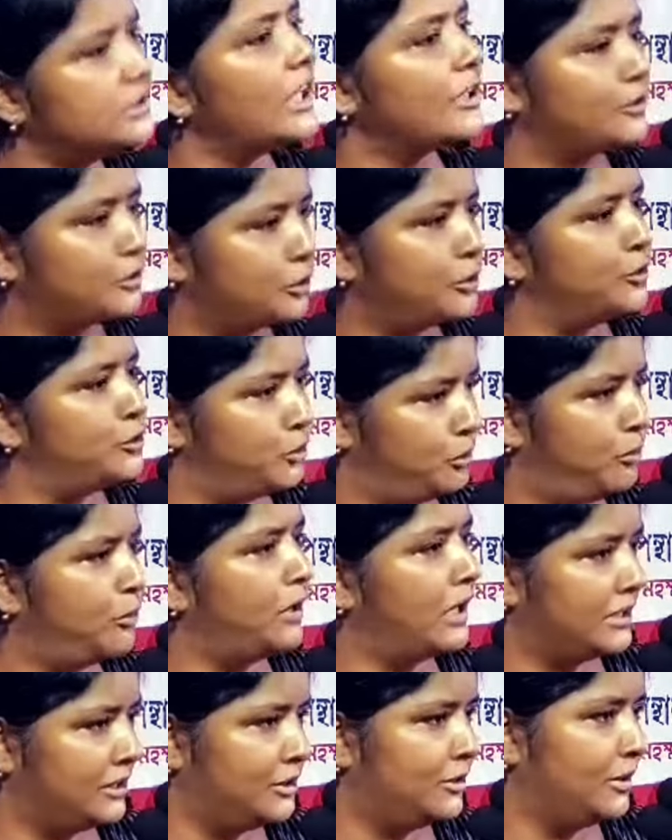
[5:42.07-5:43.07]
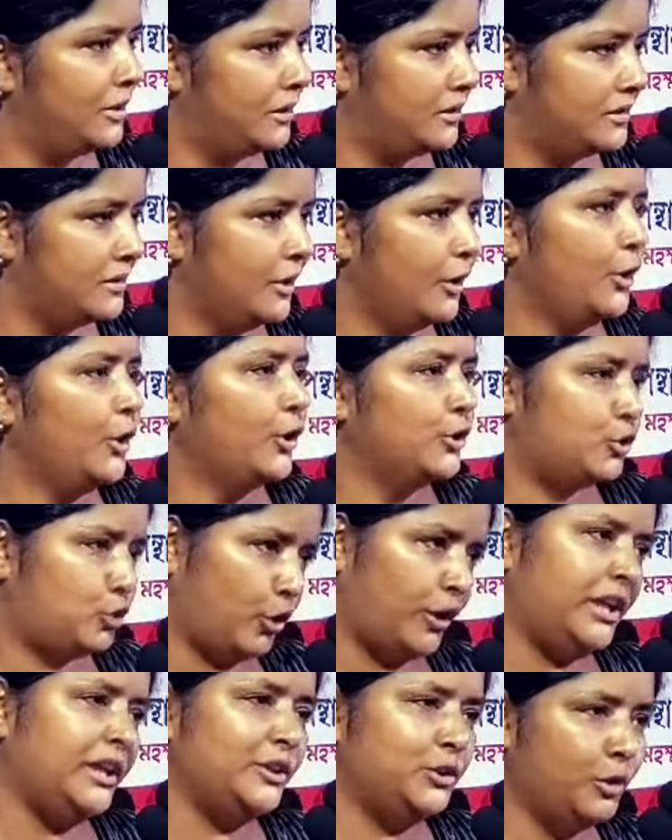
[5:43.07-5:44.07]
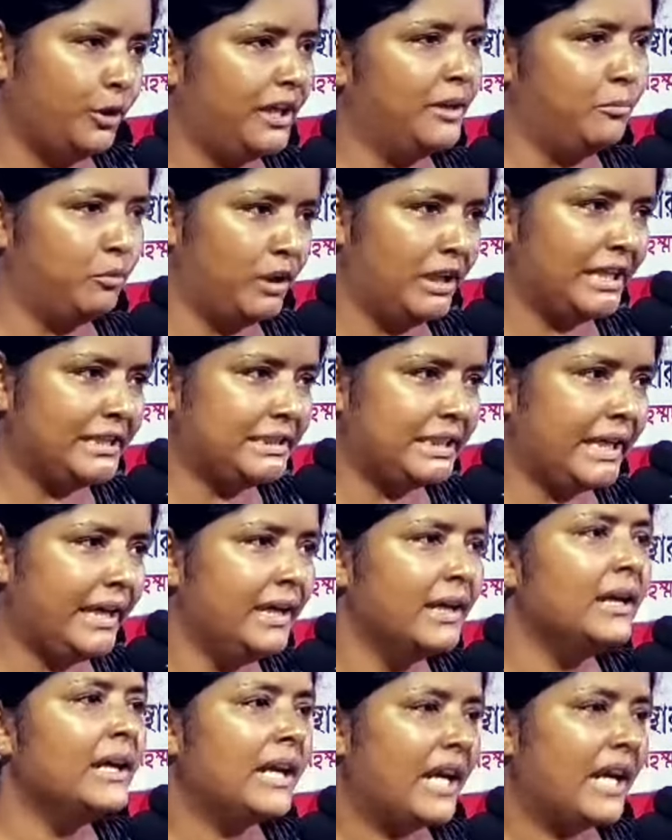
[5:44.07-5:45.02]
ছাত্র যুব আন্দোলন শহীদ হয়ে বলেছে